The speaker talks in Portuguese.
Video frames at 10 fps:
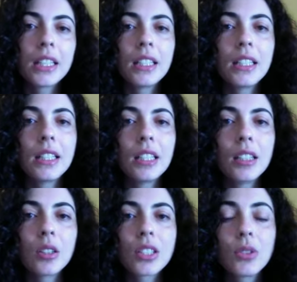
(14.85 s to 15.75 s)
É,
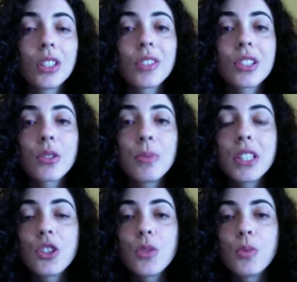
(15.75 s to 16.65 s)
a segunda vez que eu me
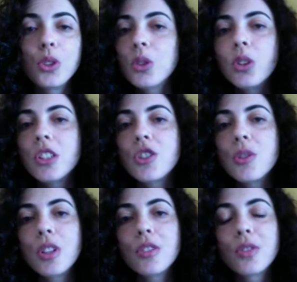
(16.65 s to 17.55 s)
senti muito dona de
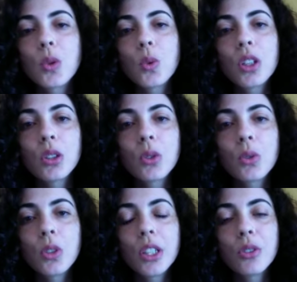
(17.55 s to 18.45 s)
mim foi
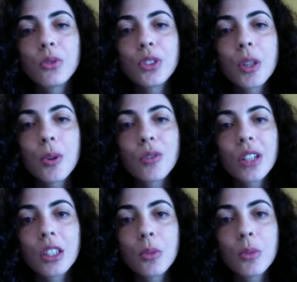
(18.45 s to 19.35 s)
quando eu fui
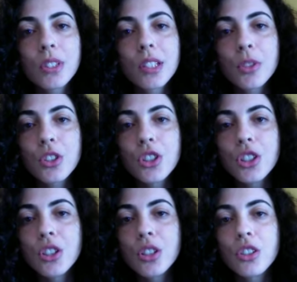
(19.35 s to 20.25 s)
aprovada no meu exame
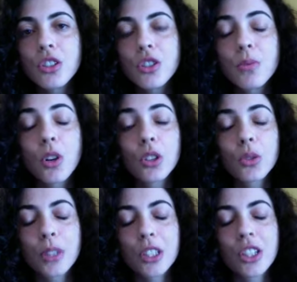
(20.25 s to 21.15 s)
de, de
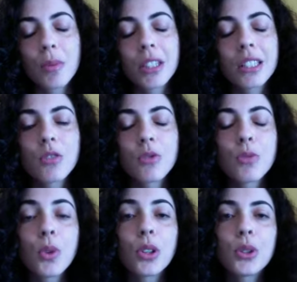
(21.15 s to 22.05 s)
moto, para tirar habilitação de
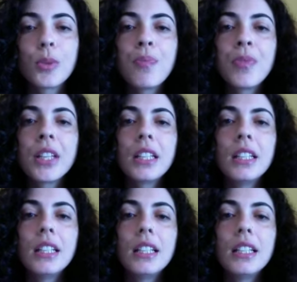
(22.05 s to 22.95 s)
moto,
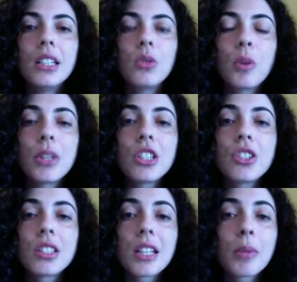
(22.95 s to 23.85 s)
é, num ambiente
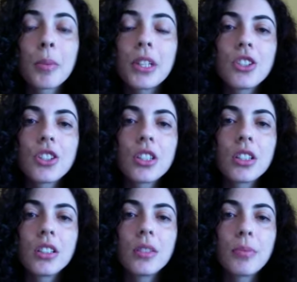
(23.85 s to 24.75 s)

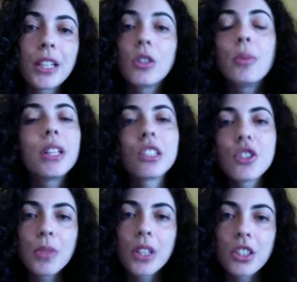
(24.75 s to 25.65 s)
extremamente,
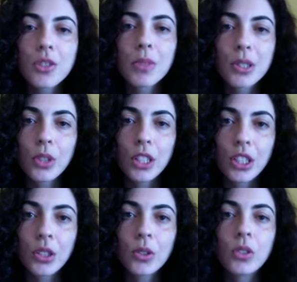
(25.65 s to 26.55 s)
predominantemente
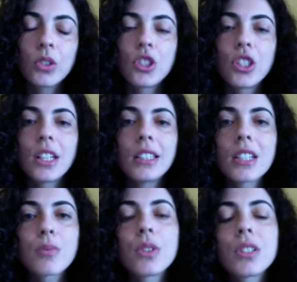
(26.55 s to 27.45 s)
masculino, onde nem
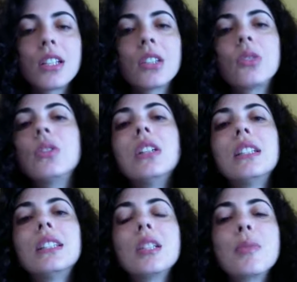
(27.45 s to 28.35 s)
10%
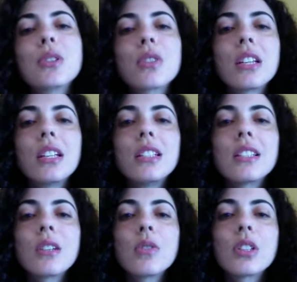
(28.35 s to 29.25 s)
das pessoas que ali
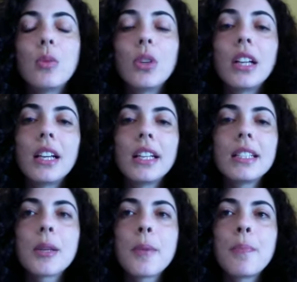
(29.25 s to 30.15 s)
estão são
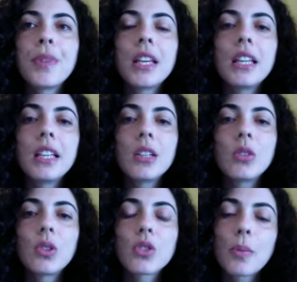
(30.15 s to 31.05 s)
mulheres e eu
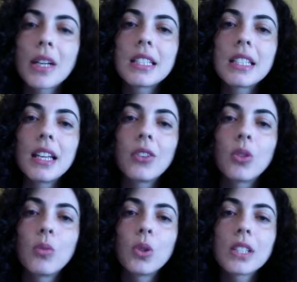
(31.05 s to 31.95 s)
não só passei,
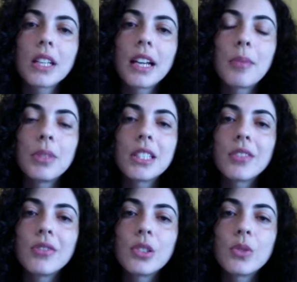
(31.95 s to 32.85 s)
como eu zerei a
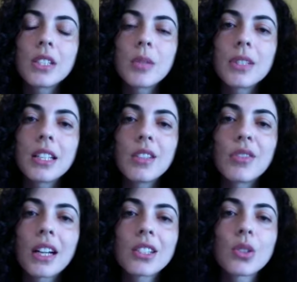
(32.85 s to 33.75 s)
pista. Fiz um exame sem
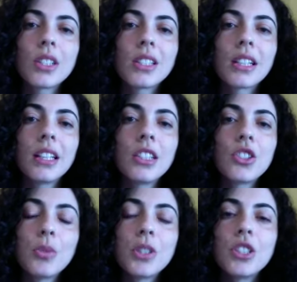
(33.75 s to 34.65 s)
infrações. Aquele
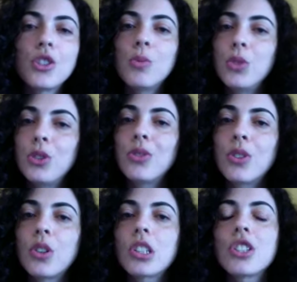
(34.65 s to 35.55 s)
dia eu me senti muito
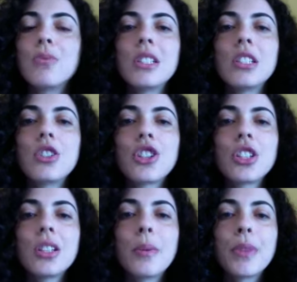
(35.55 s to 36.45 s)
forte, me
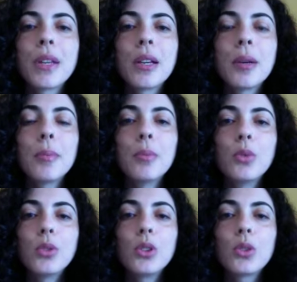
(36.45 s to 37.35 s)
senti
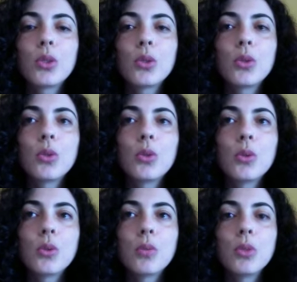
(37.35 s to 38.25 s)

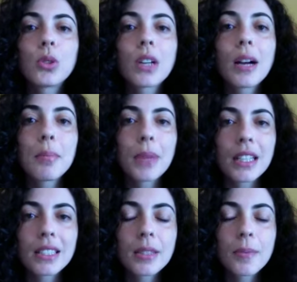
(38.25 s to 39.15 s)
muito, muito
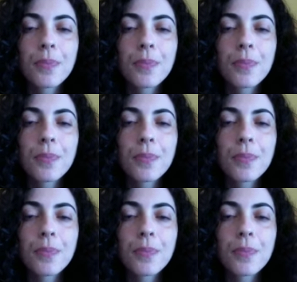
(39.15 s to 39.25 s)
capaz.